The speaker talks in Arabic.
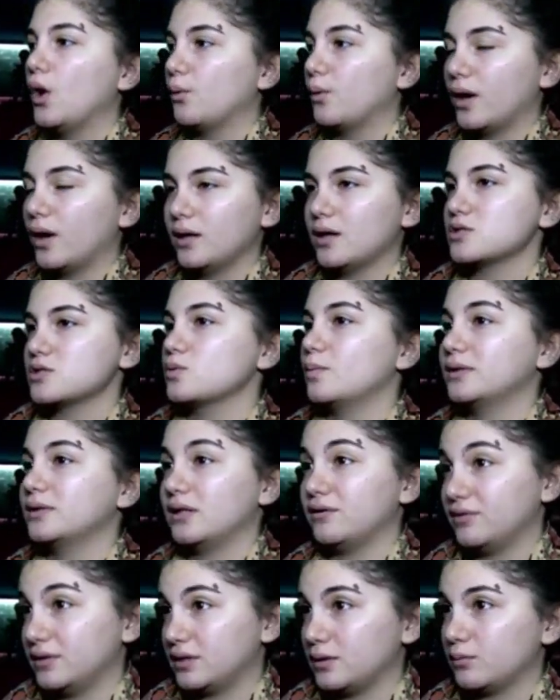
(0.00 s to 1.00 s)
وخلص
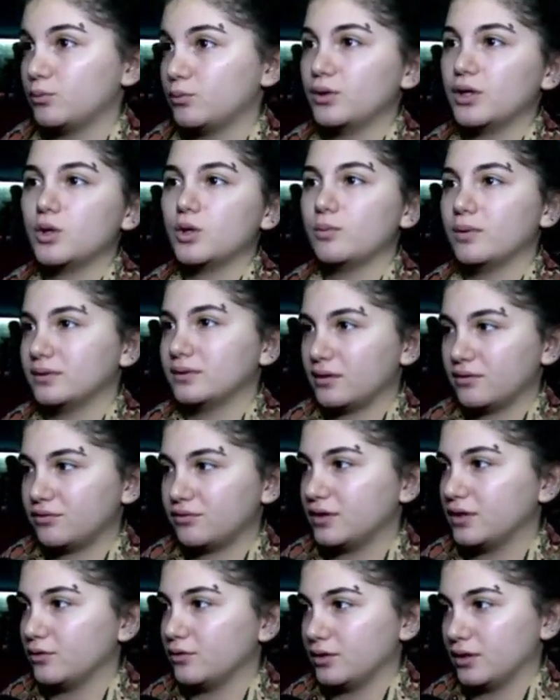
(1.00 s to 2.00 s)
وبطل في تمويل وبطل
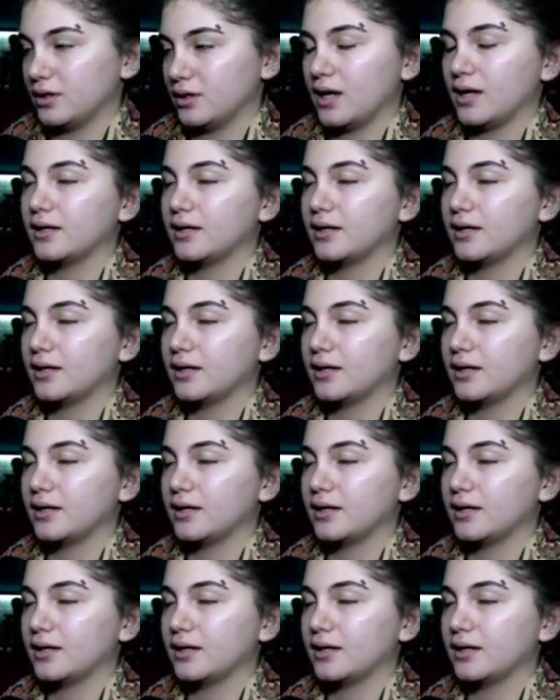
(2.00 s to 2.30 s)
فيهم